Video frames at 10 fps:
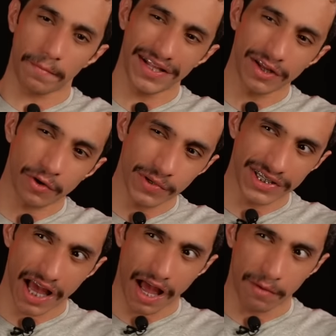بعد الربع
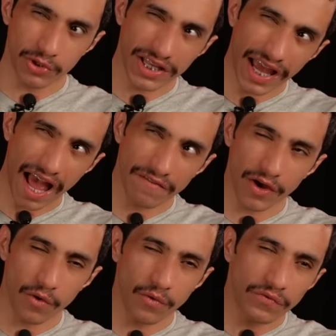ساعة
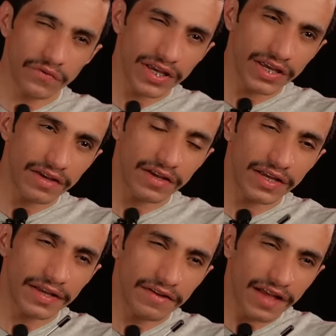متكافئة وفي
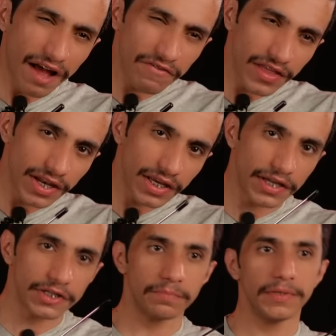أفضلية
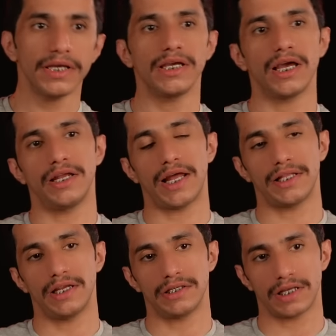نسبية
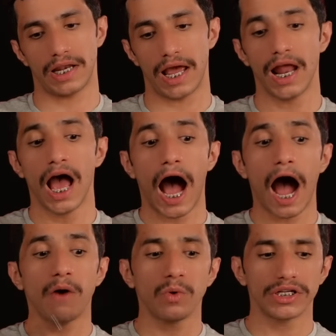لنادي الاستقلال
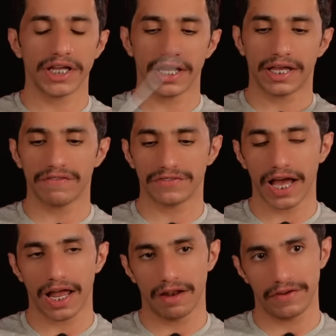أول شيء كيف
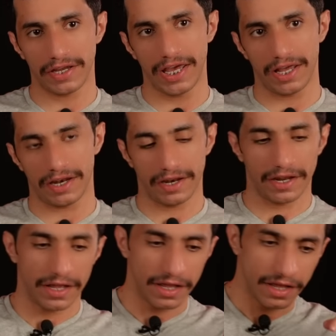دخل الفريقين
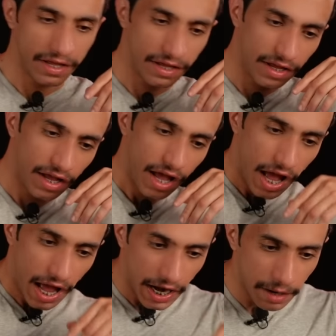
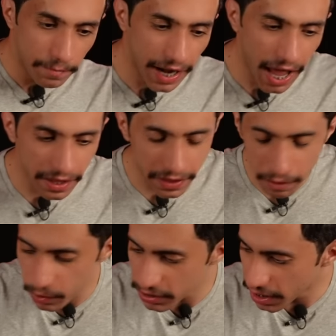لما ناخذ
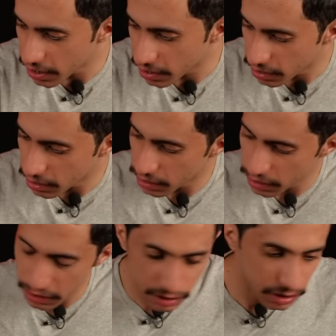أول شيء
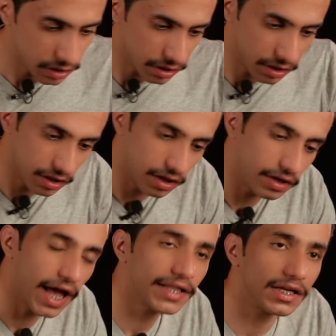
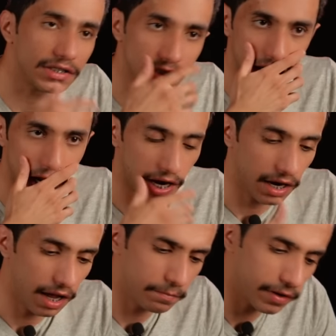نادي الاستقلال
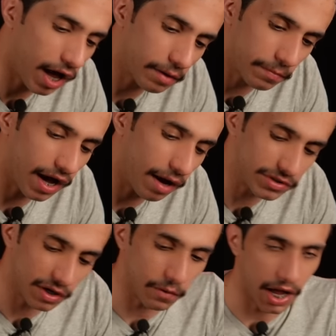لعب بأربعة
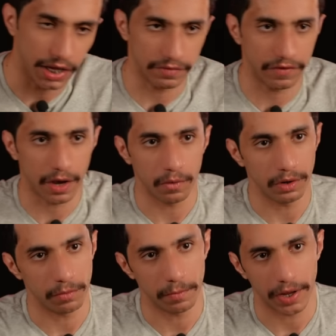خمسة واحد في أول
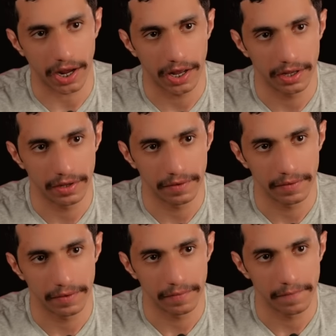المباراة
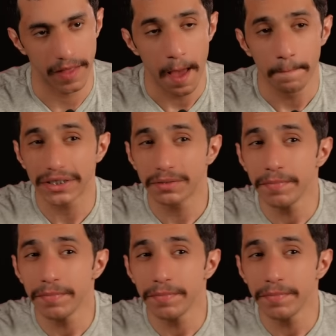بس